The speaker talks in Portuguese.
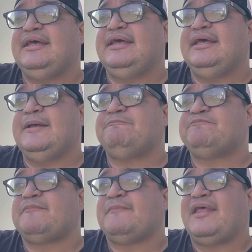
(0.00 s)
é,
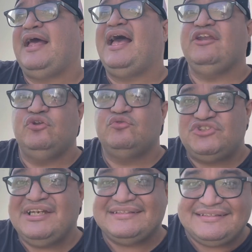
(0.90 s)
a
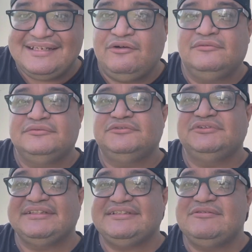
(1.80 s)
anunciação do
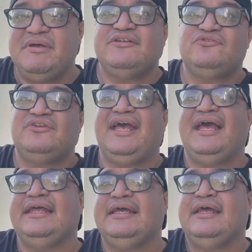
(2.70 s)
nascimento
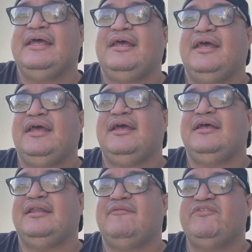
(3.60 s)
dele,
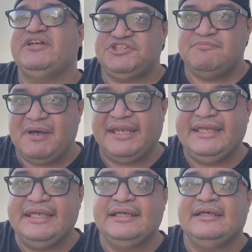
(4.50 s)
eh, a Virgem
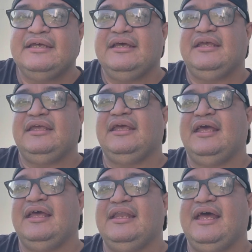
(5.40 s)
Maria, que
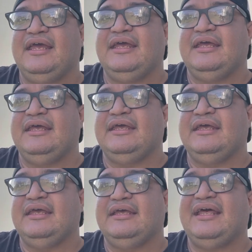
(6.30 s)
ela é,
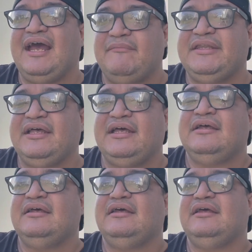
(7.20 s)
é, é grávida
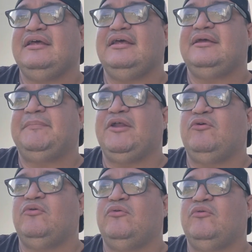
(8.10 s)

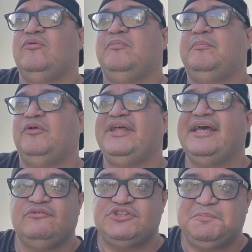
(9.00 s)
pelo
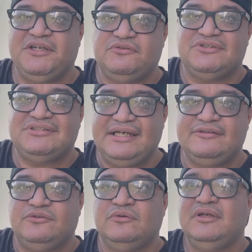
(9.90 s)
poder do Espírito
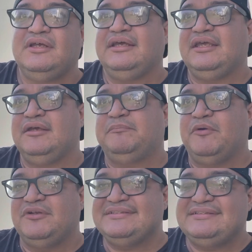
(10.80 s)
Santo, que
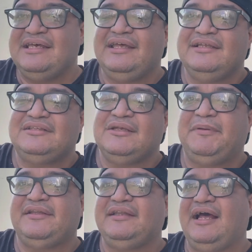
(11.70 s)
pode ser
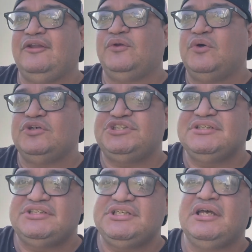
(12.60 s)
interpretado hoje
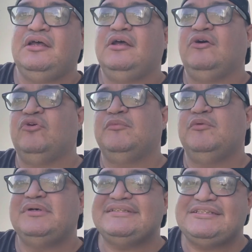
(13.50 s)
em dia como
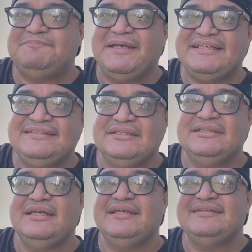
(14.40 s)
uma espécie
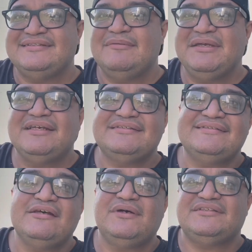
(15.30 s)
de
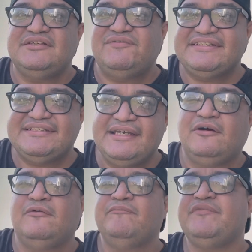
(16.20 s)
inseminação
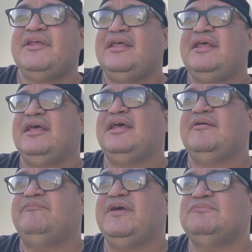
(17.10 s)
artificial
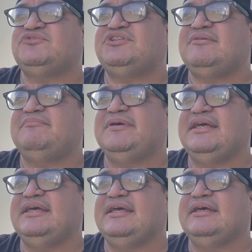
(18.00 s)
eh, vemos
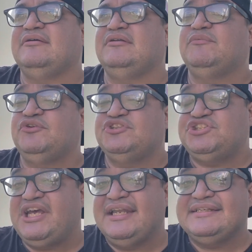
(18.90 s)
também eh, o livro de
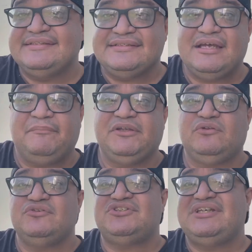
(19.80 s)
Gênesis,
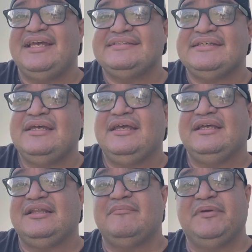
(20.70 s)
capítulo 6,
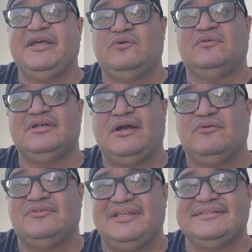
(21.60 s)
que também
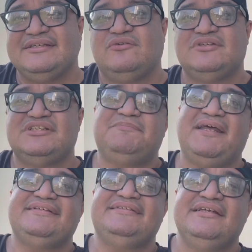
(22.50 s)
acontecem coisas
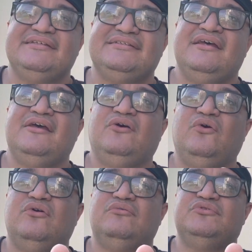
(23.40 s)
parecidas
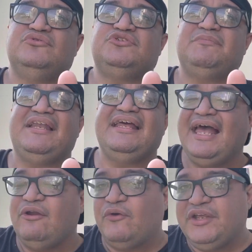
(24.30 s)
com os Bene
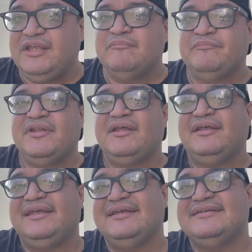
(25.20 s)
Elohim,
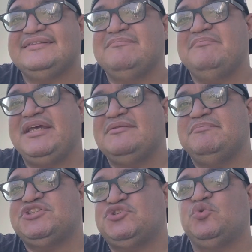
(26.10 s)
que se
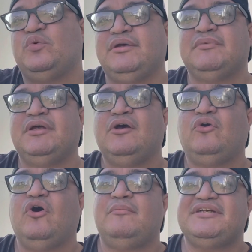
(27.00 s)
misturam
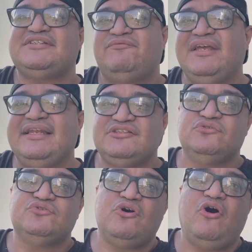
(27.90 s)
com as filhas
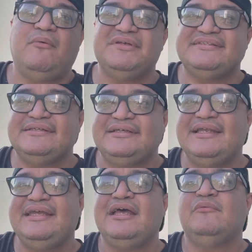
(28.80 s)
dos homens e
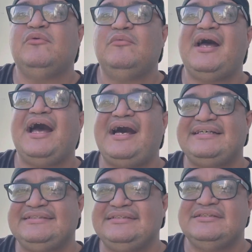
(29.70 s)
criam uma
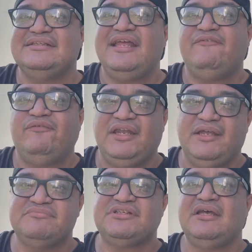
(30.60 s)
raça de
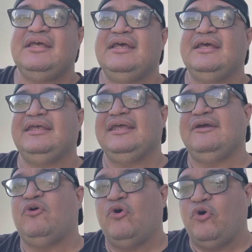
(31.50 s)
Nephilims
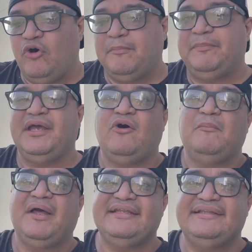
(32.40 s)
que corrompem a
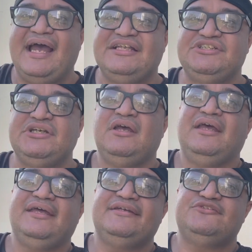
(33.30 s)
humanidade
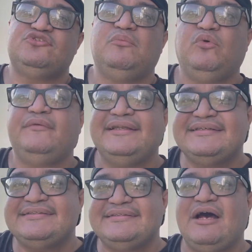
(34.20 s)
e são uma
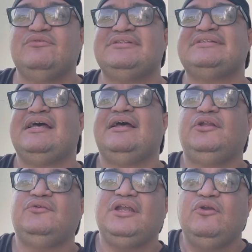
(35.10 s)
das causas
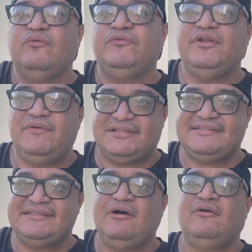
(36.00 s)
do dilúvio
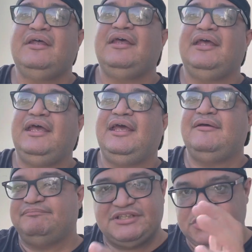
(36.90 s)
universal, eh,
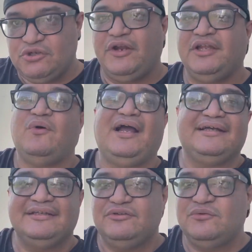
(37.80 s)
a história do
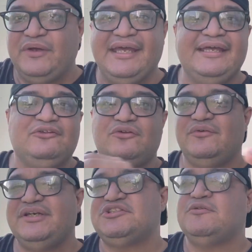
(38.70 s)
Arca de Noé e
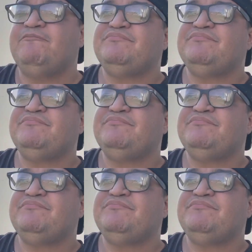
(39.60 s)
tudo isso.